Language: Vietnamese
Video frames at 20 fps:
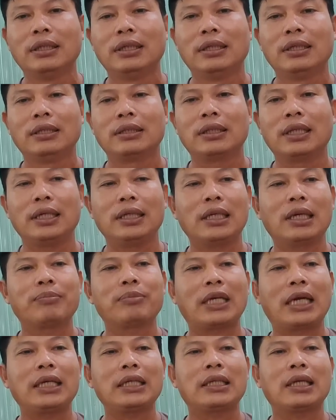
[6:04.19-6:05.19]
Thì em thấy
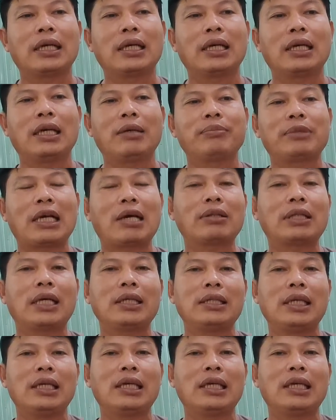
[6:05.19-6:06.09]
em cháu thấy vậy em